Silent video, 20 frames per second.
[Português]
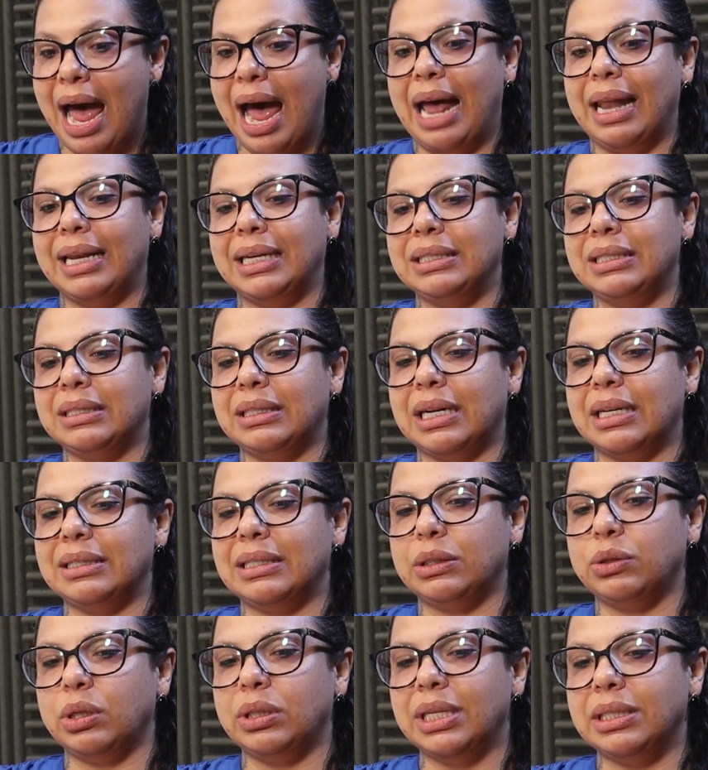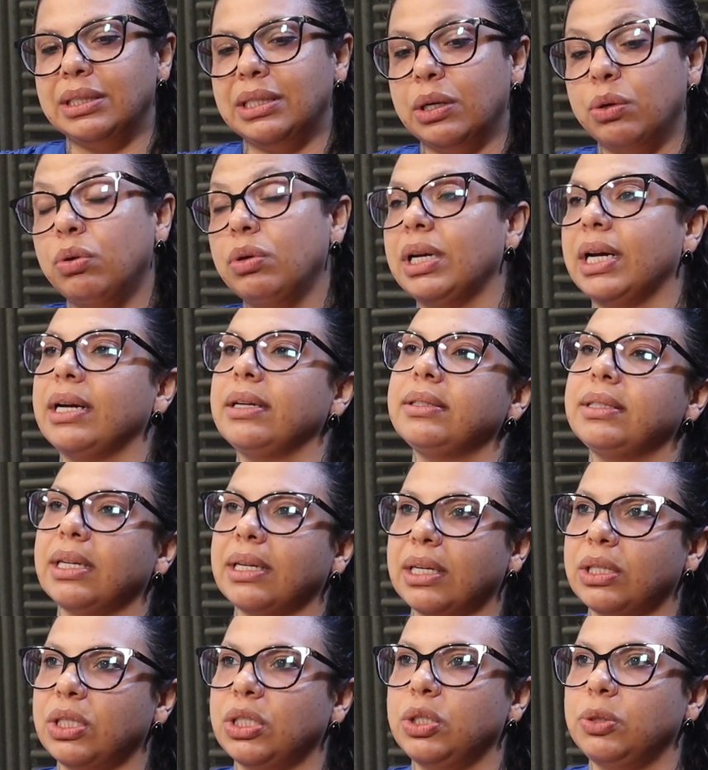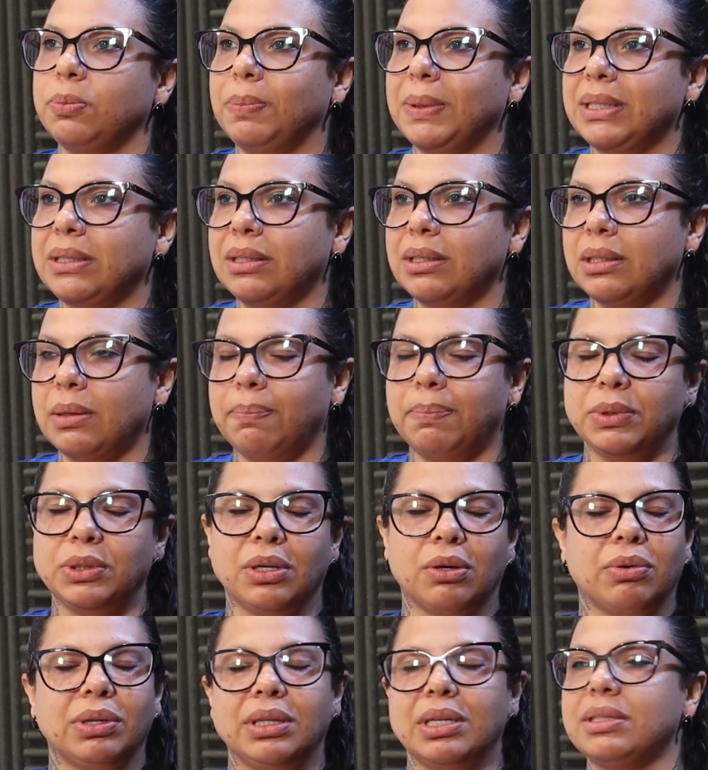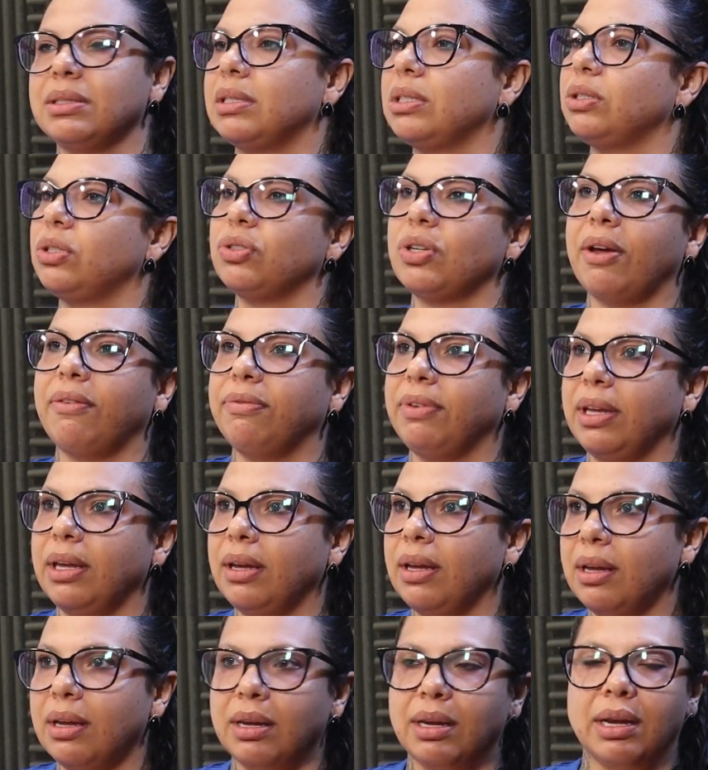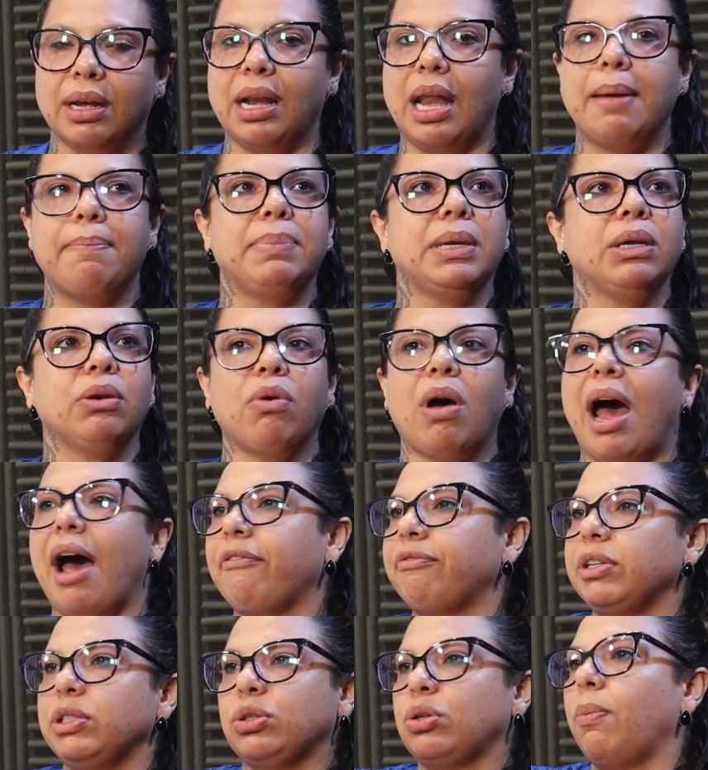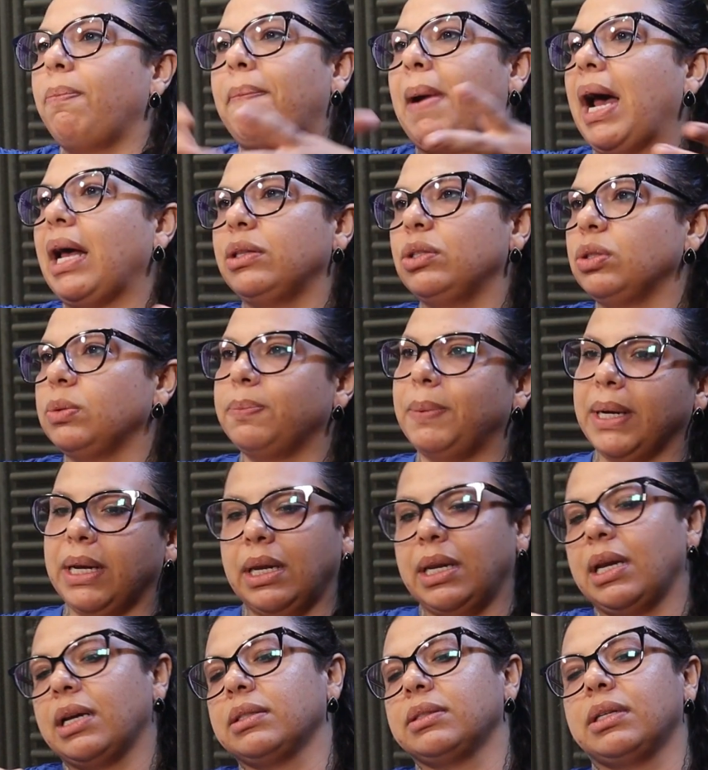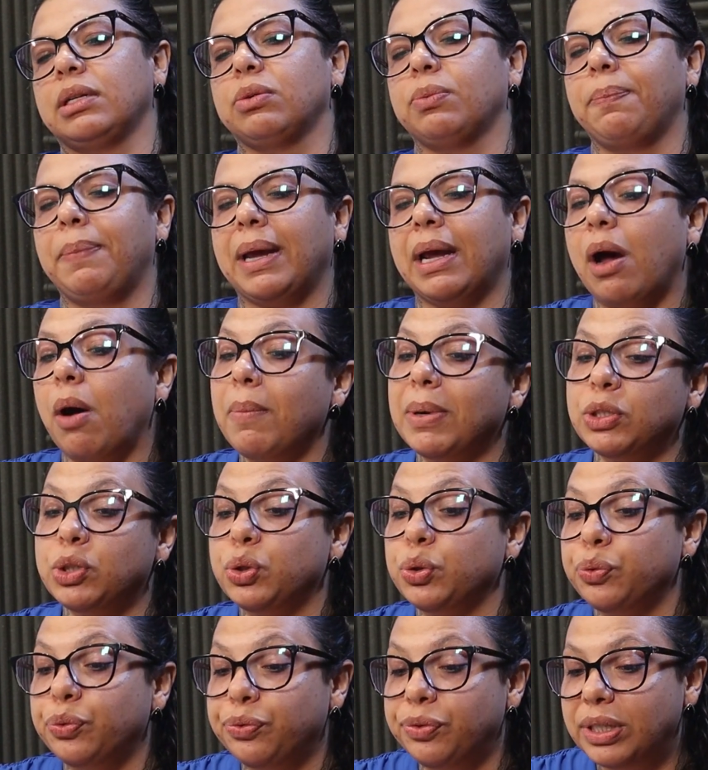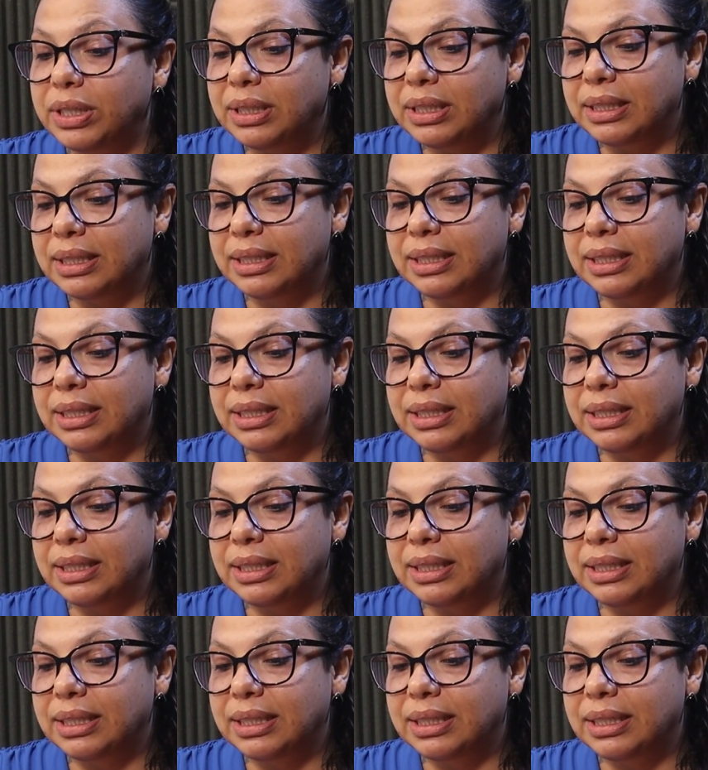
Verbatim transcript: Além de trazer toda a segurança que a gente precisa. Poxa, quantas vezes eu já vi Clebinho e Rafa ensopados para a criança não pegar uma chuva